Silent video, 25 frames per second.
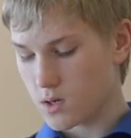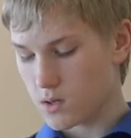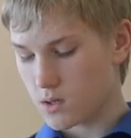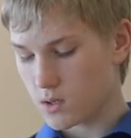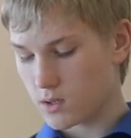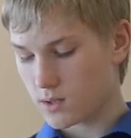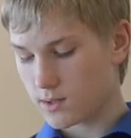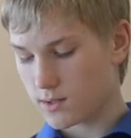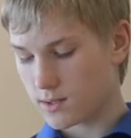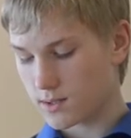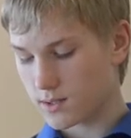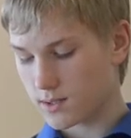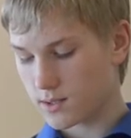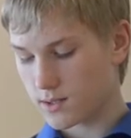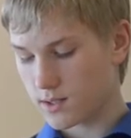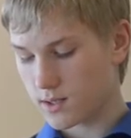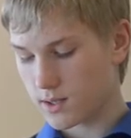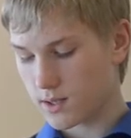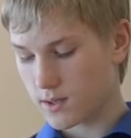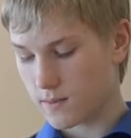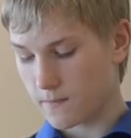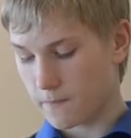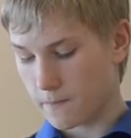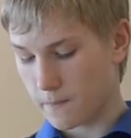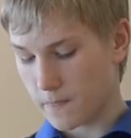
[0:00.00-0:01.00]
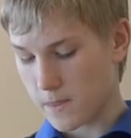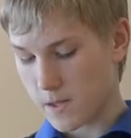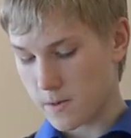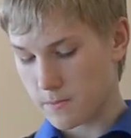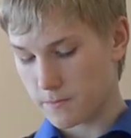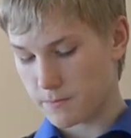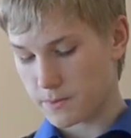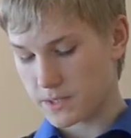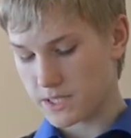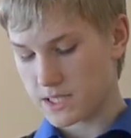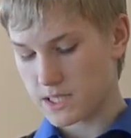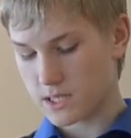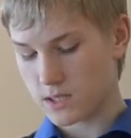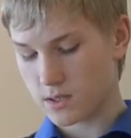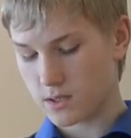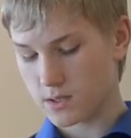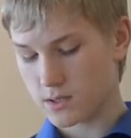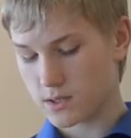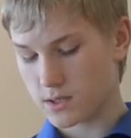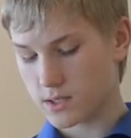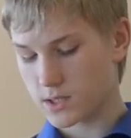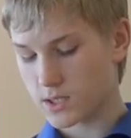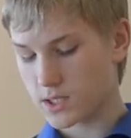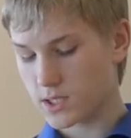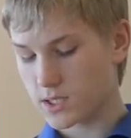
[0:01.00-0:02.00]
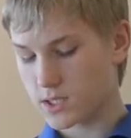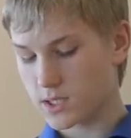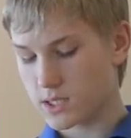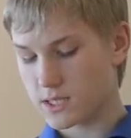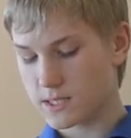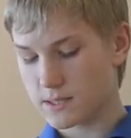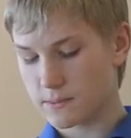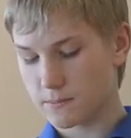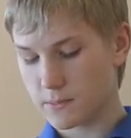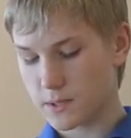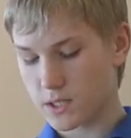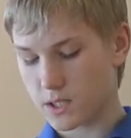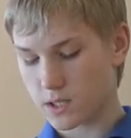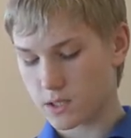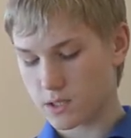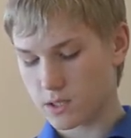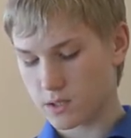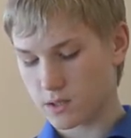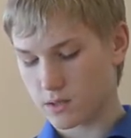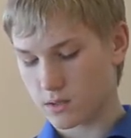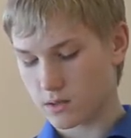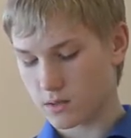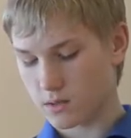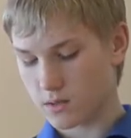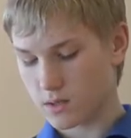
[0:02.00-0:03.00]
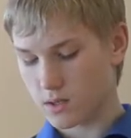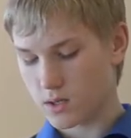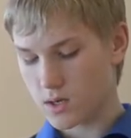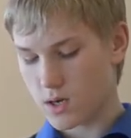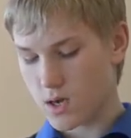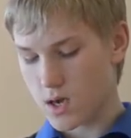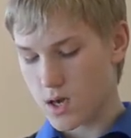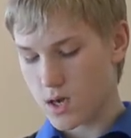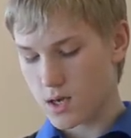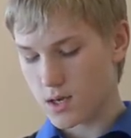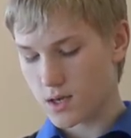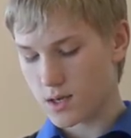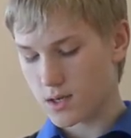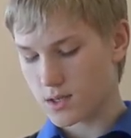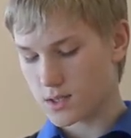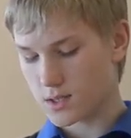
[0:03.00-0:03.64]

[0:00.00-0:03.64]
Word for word: И тогда писалась книга смерти — и